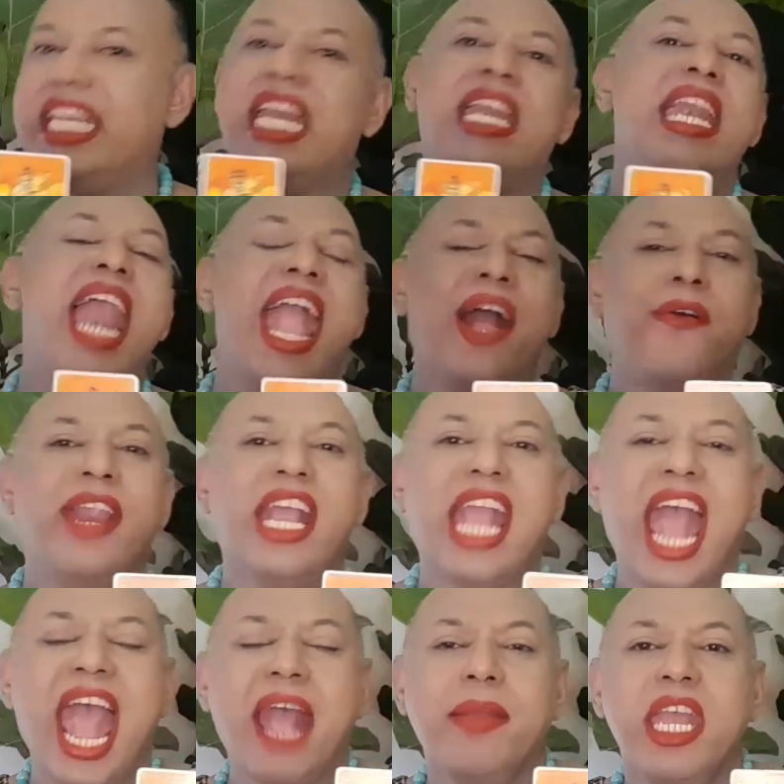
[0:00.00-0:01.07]
ชิ้นแล้วนะ
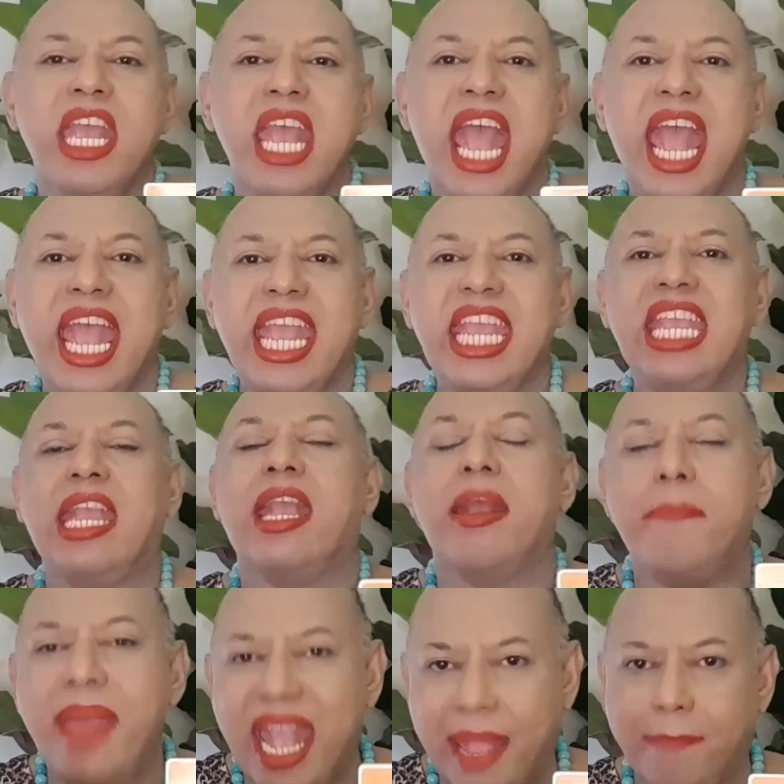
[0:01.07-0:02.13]
คะให้
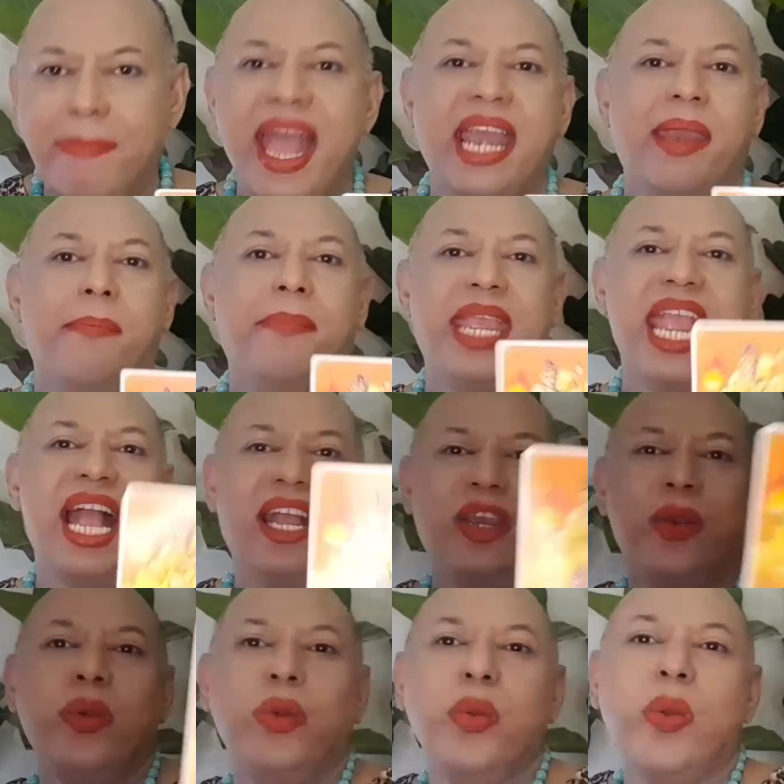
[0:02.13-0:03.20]
แบ่งปันไปอย่าง
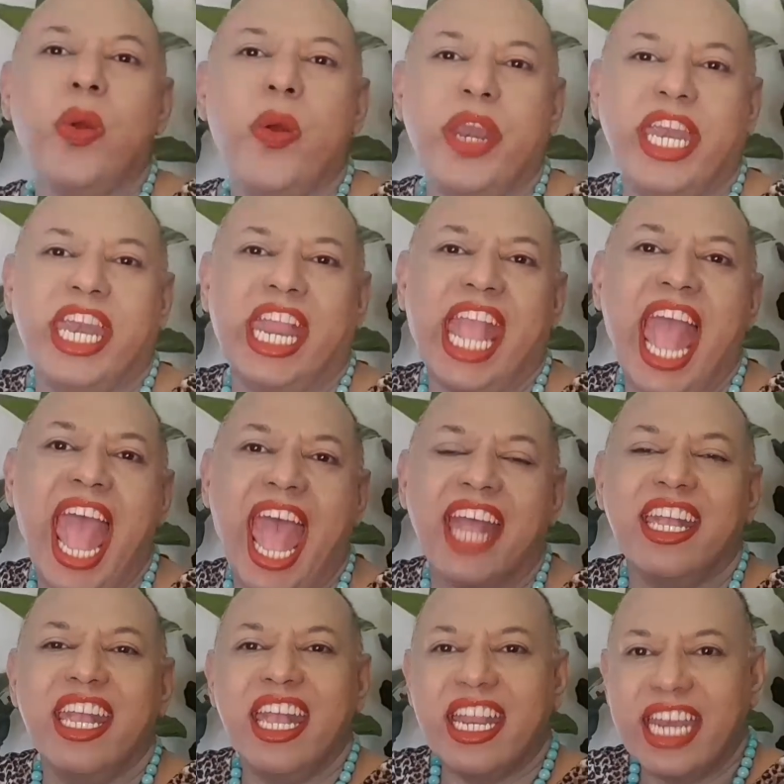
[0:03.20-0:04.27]
ทุกๆคนค่ะ
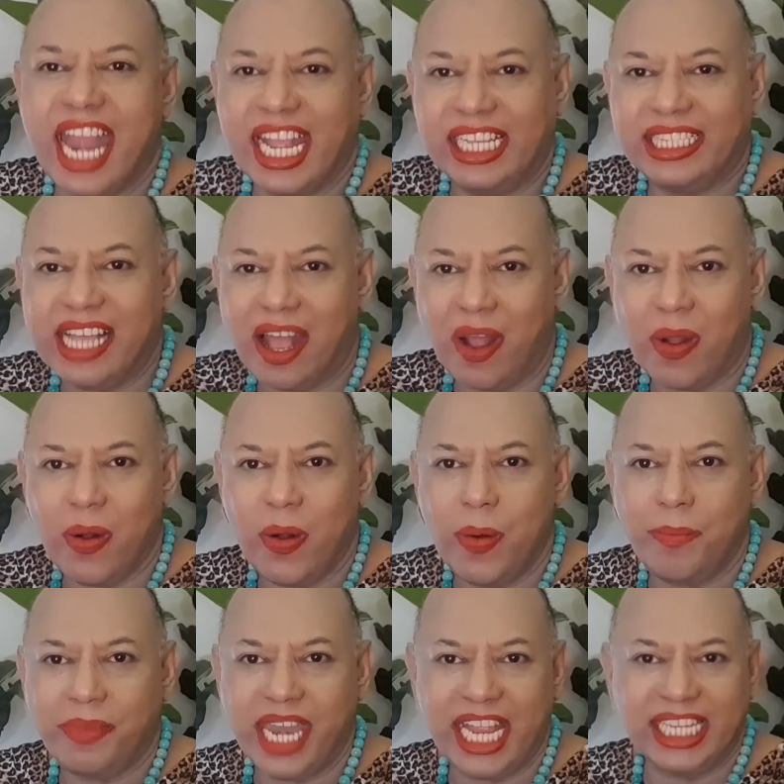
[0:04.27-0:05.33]
ในสังคม
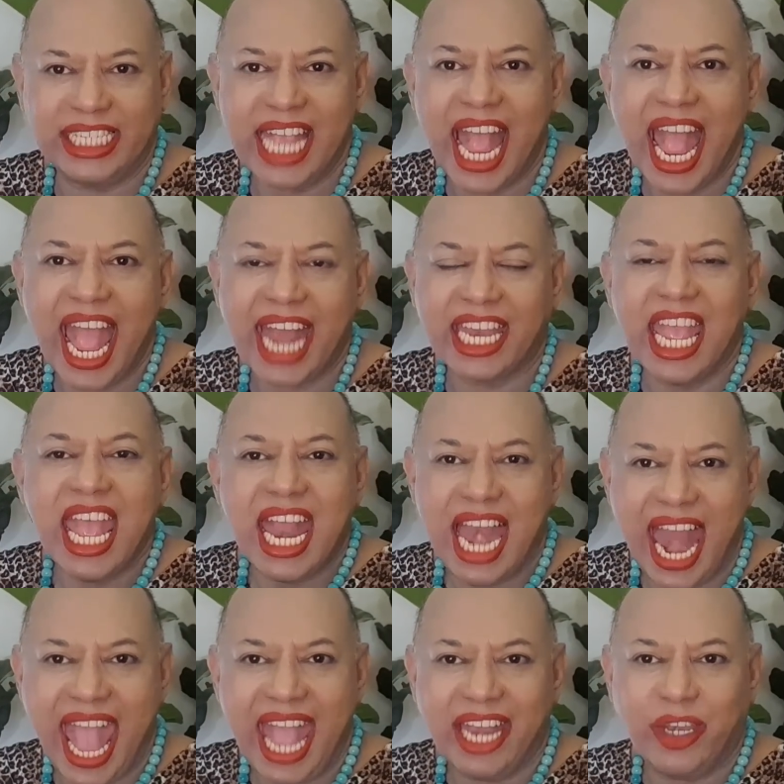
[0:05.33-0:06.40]
ในชาติ
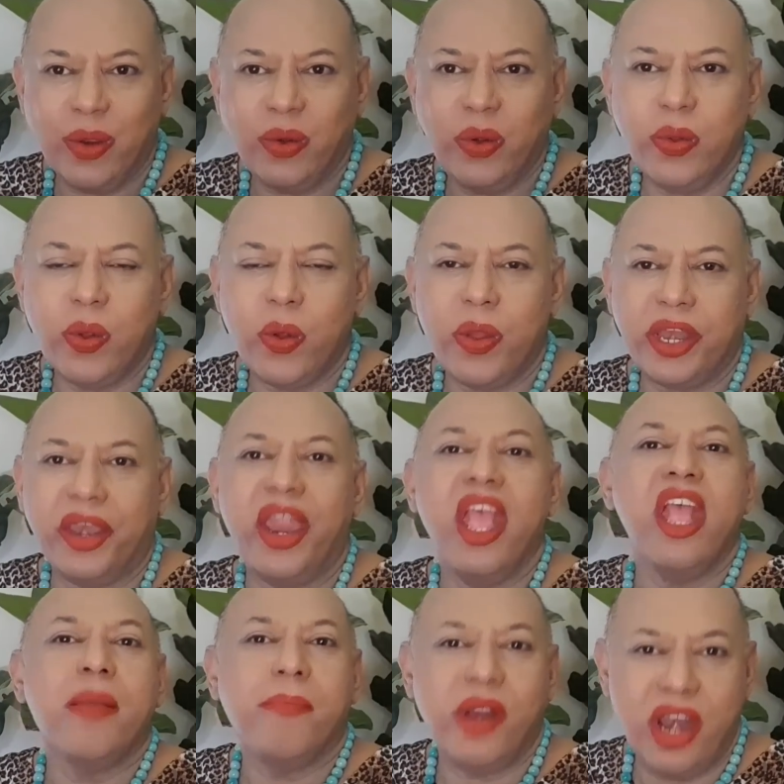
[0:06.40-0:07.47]
และทุกๆคน
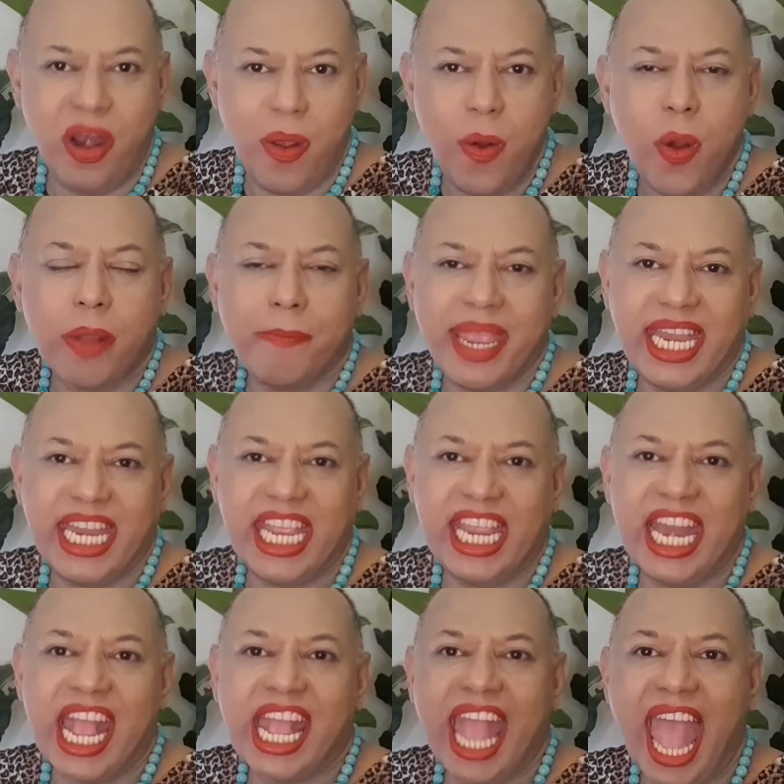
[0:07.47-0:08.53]
บนโลกใบนี้
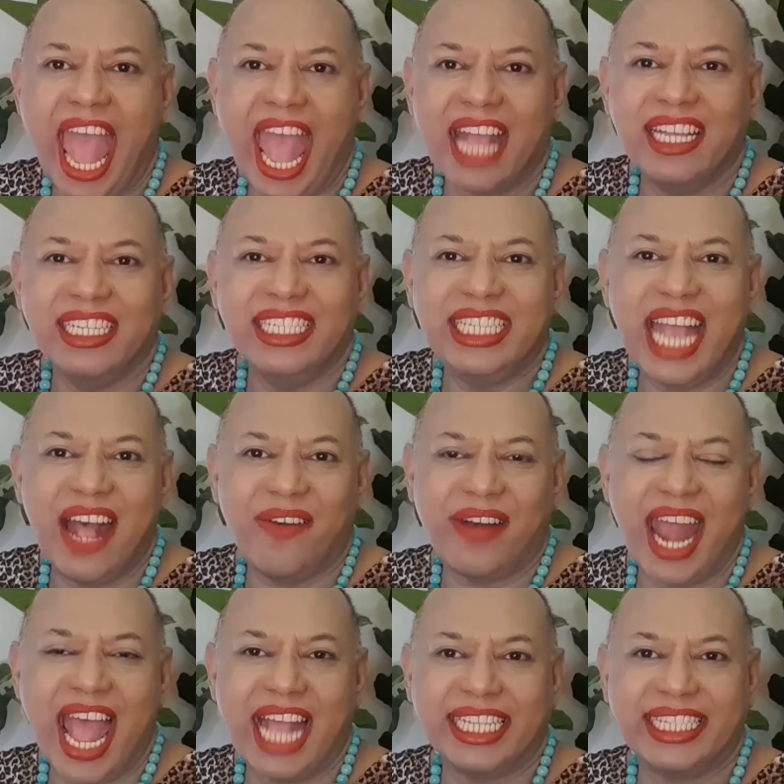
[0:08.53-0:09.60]
นะคะชาว
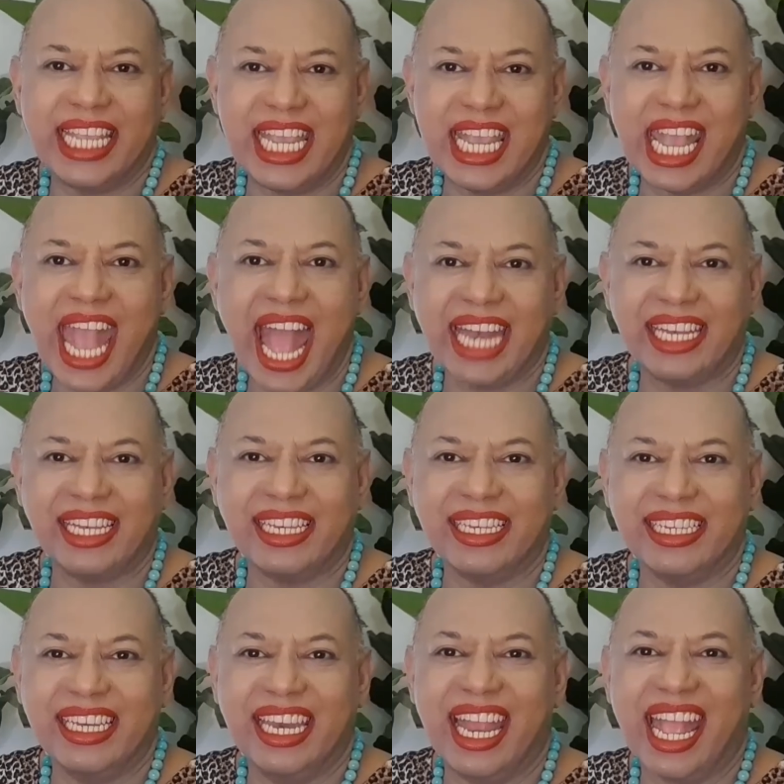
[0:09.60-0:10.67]
ราศีกัน
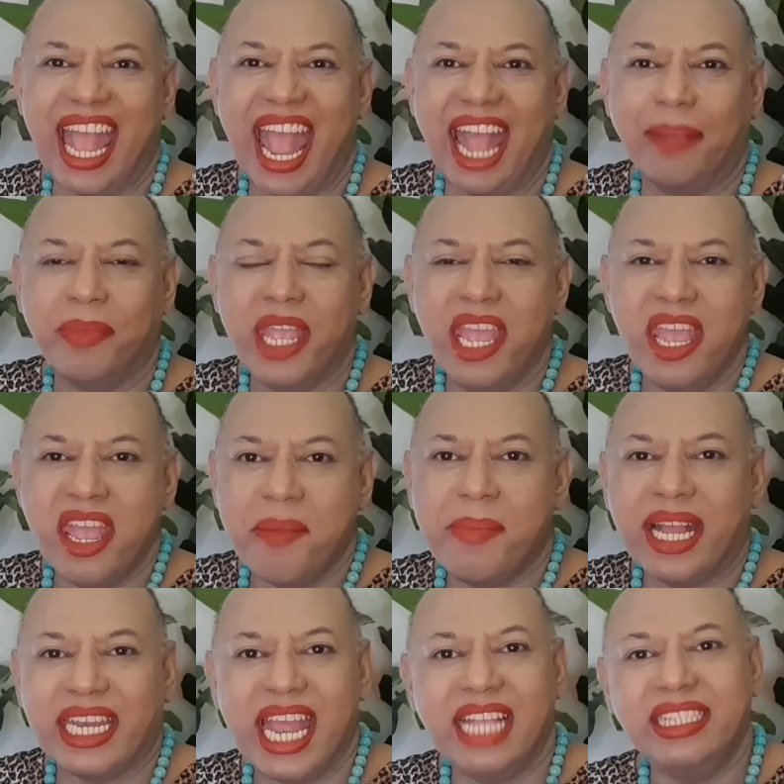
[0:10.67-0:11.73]
นะคะบา
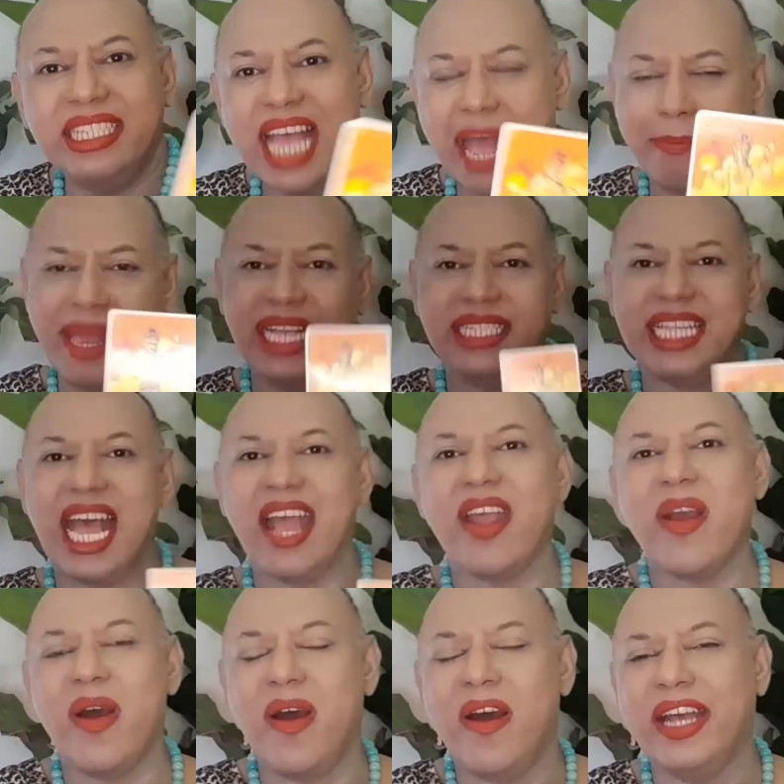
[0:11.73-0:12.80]
งท่านสามารถสร้าง
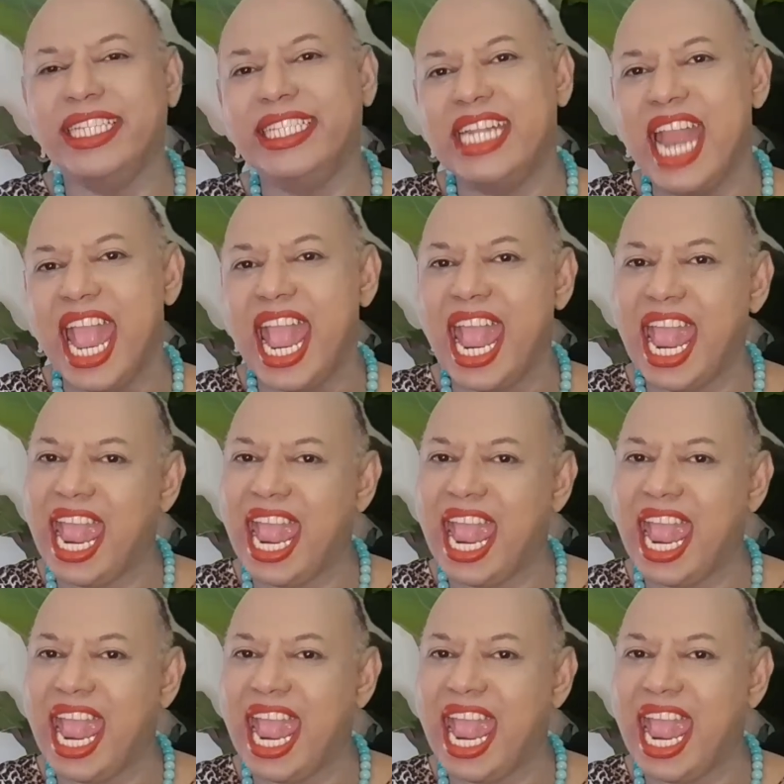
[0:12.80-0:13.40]
คอร์สนะ